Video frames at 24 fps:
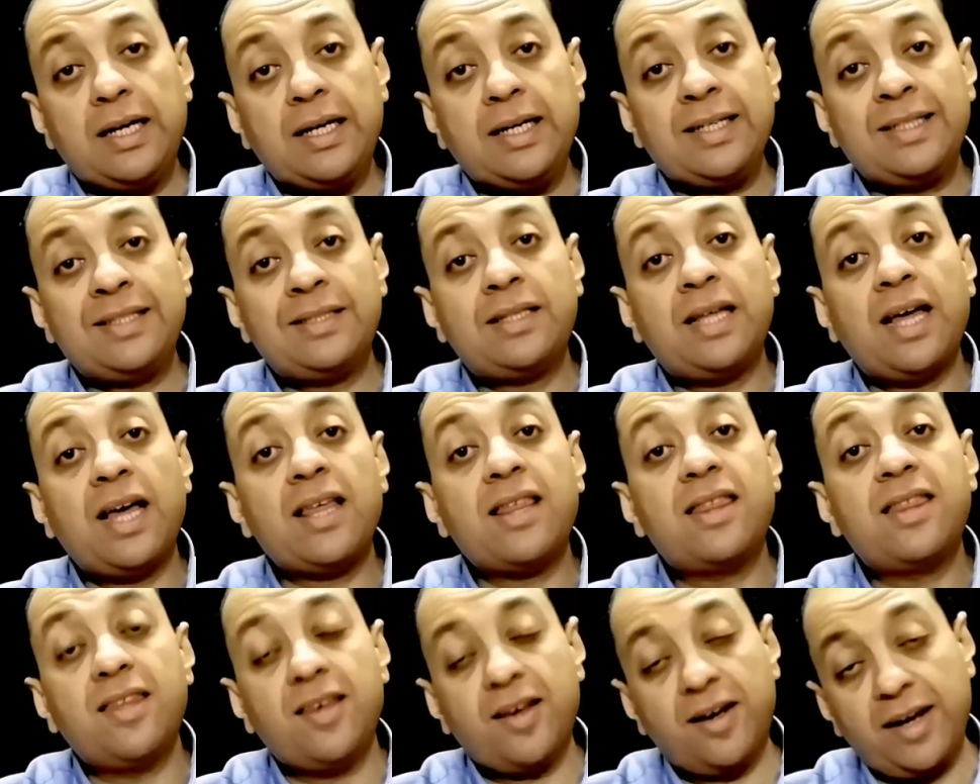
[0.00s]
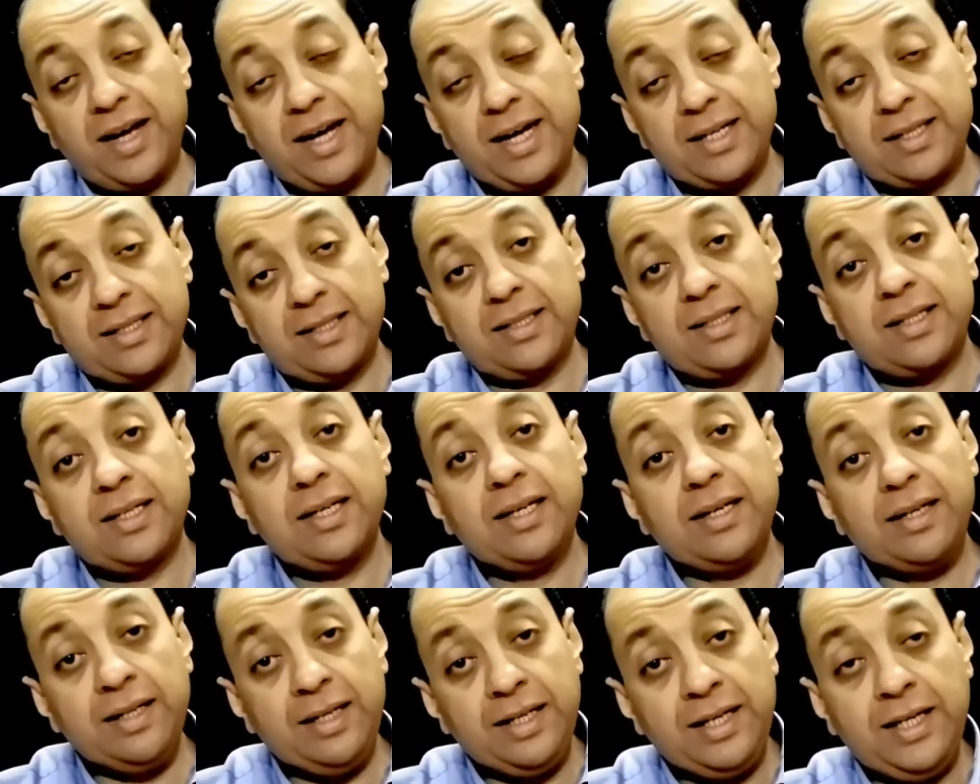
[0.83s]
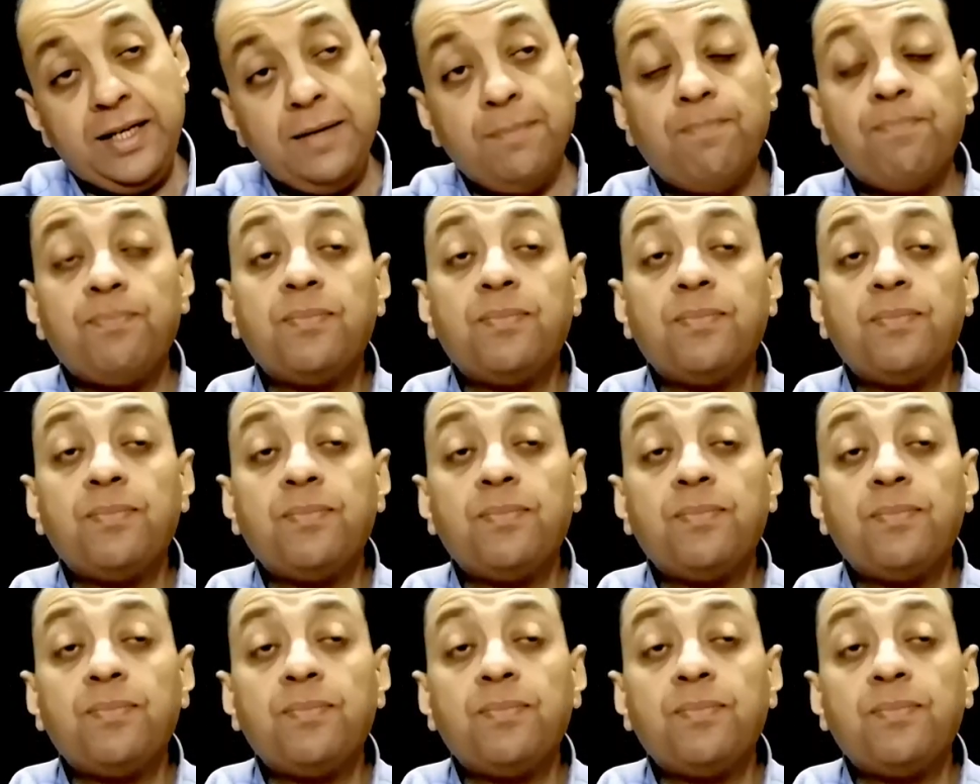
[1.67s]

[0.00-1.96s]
التاثيرات ليه